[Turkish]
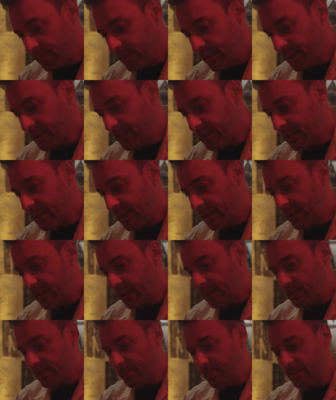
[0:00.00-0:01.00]
Biraz
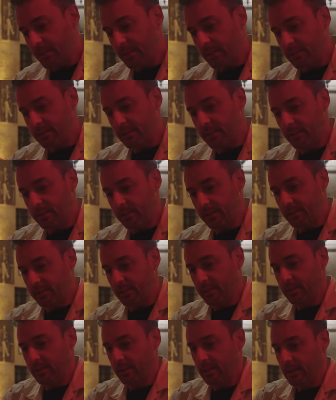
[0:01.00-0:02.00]
eğlence, biraz
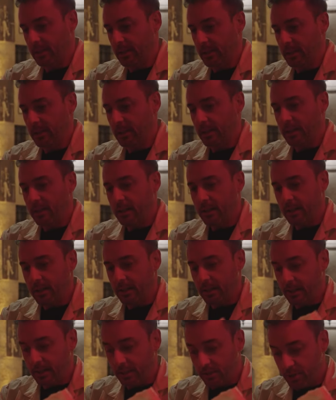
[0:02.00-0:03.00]
dans.
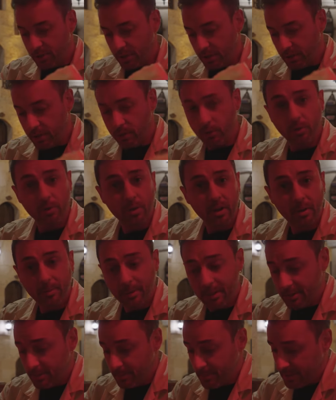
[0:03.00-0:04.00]
Açayı
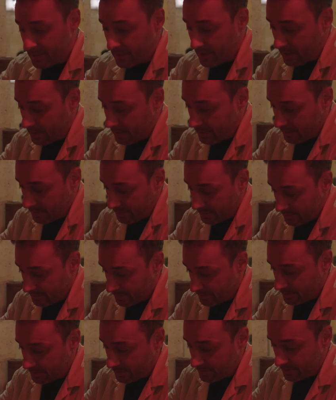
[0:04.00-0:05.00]
oynamaz misali.
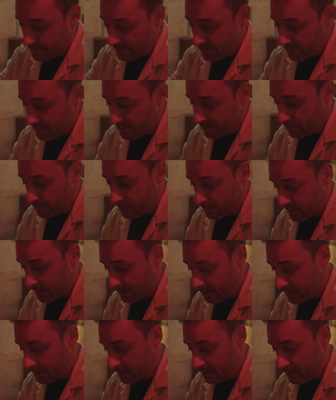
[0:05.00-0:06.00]
Şimdi de bir
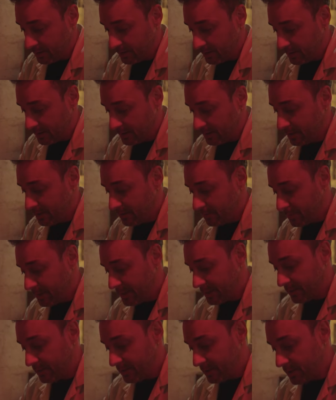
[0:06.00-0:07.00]
ufak
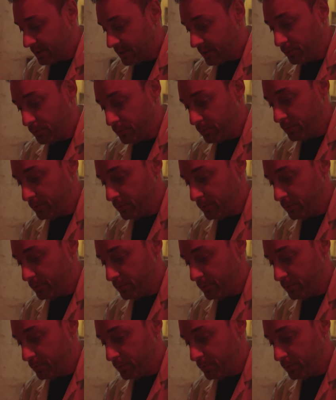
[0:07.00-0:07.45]
patlıcan